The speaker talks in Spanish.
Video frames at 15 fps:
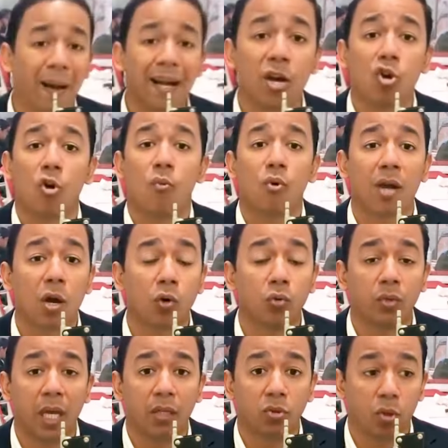ellos los pagan como que
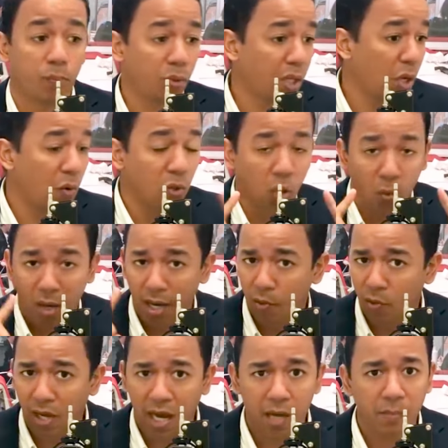contentos, porque cuando
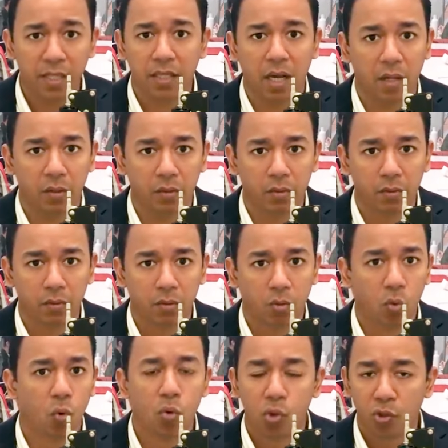van a buscar en el mercado,
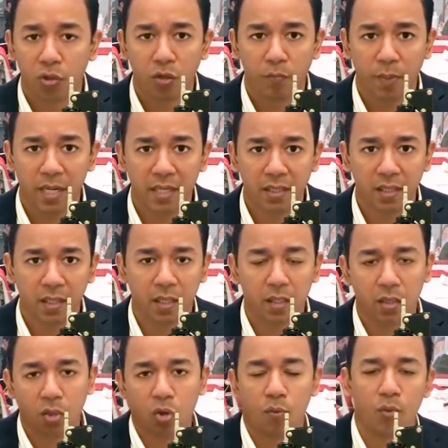una opción
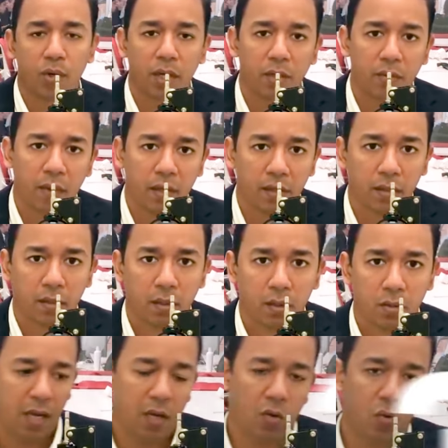parecida como que no hay.
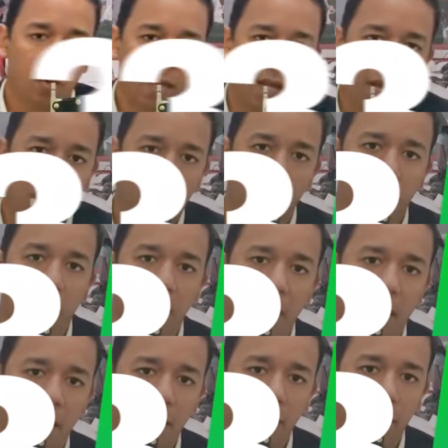Ok, una de las cosas
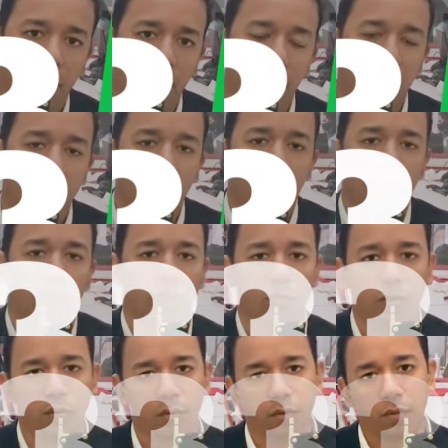también que ayuda
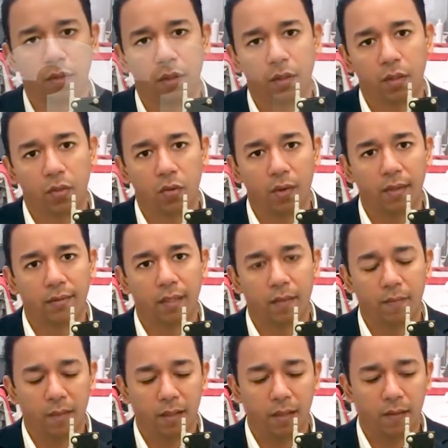mucho eh, con el
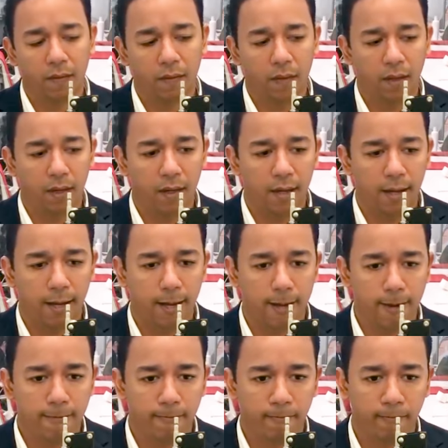tema de,
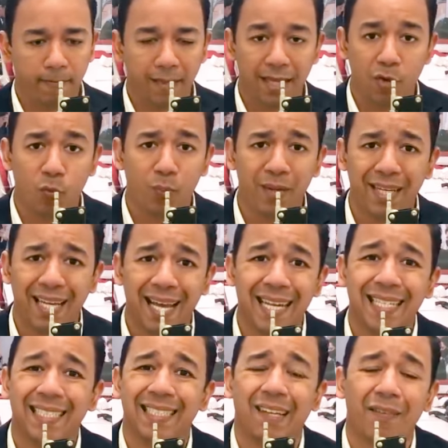la, de
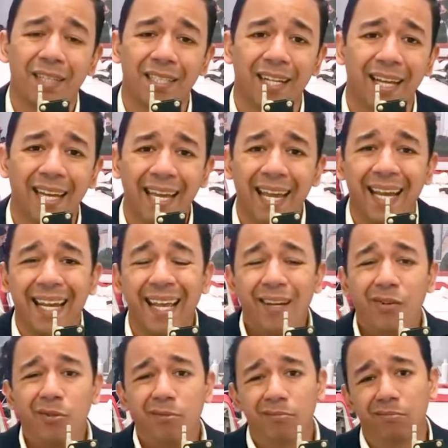duplicar la rentabilidad es el
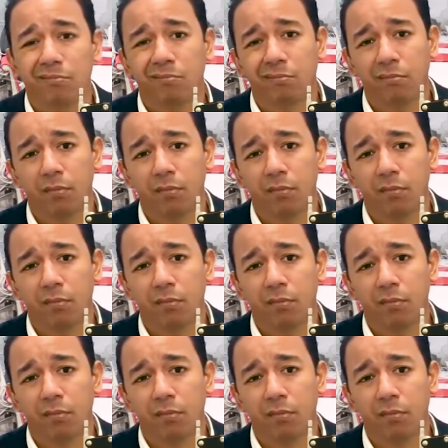ego.